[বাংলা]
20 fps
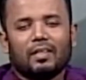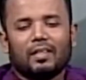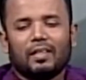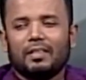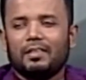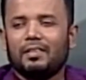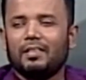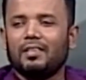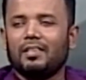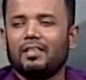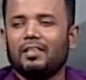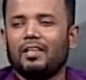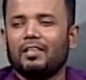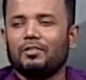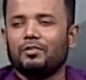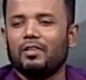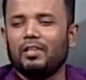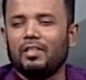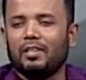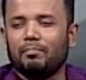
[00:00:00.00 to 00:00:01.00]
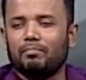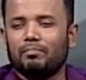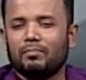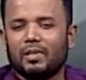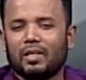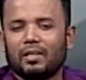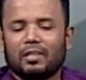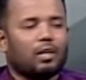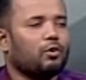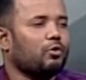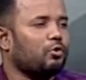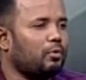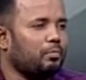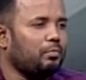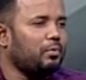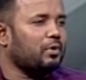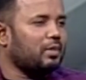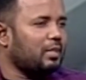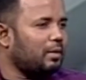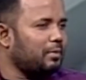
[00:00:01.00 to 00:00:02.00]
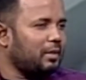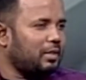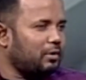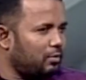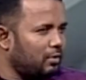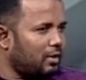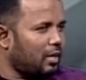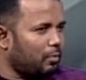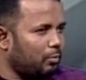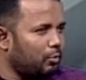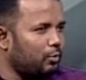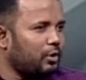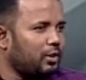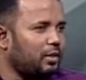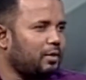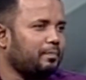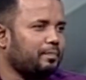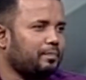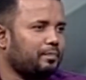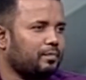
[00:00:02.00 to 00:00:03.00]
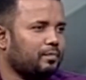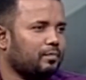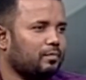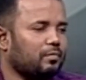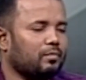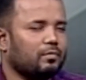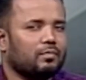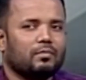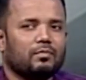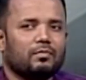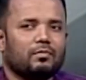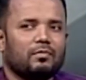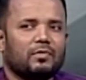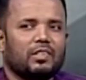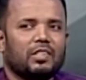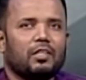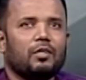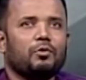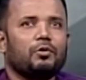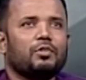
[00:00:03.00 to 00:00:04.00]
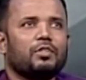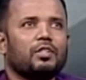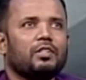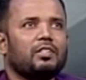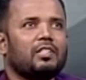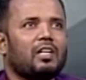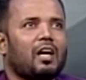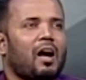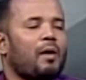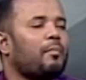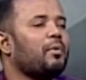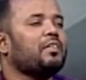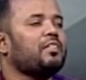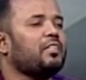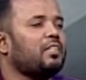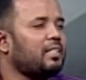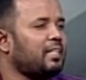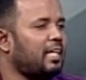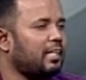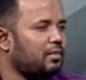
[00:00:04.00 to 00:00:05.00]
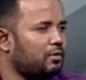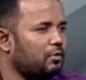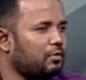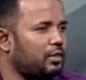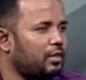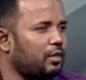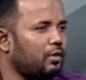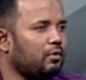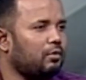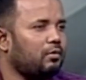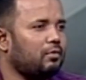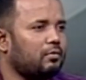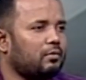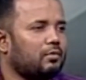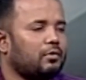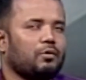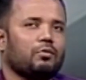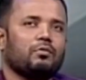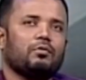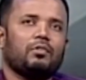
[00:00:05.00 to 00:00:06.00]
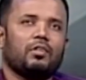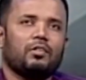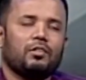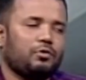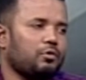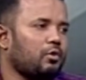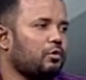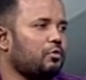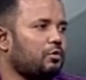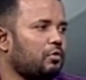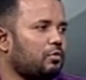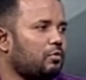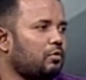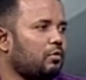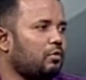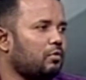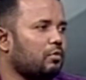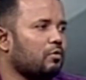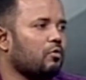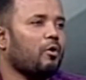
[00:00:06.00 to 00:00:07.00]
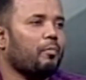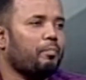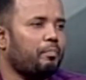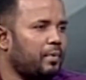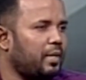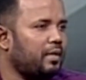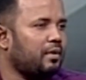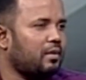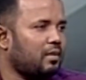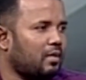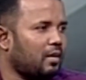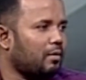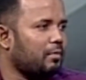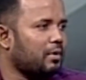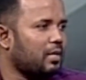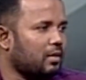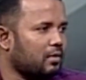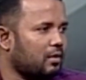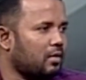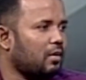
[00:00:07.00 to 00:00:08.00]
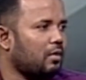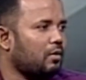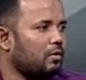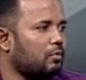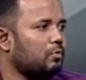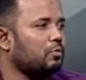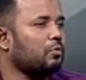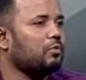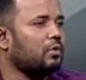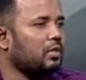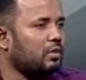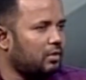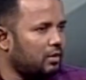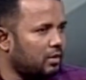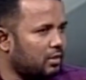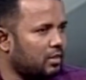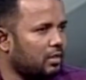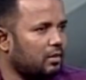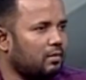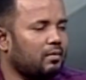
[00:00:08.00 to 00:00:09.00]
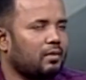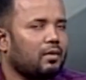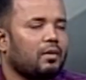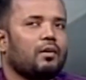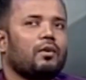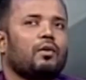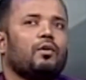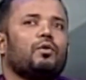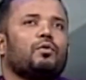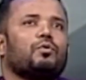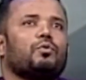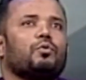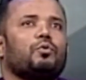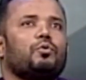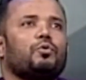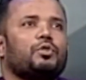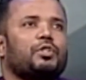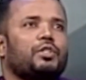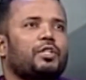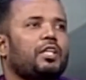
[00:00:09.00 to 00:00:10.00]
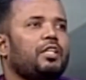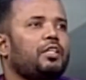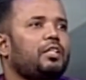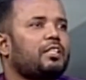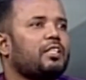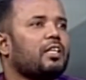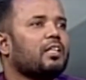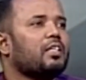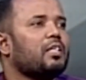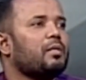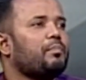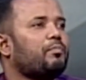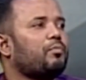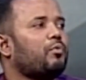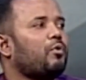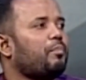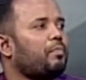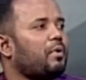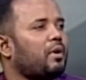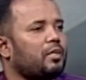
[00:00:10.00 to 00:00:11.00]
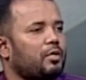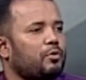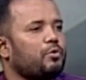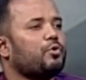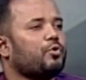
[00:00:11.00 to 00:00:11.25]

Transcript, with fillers: এটা আসলে কারো সম্পর্কে আমি কিছু না বলি যেটা হচ্ছে যে আমার যেটা দায়িত্ব ছিল যে অনুদানের চলচ্চিত্র গভর্নমেন্ট আমাকে একটা অনুদান দিয়েছেন তো সেইটাকে প্রপার ইউজ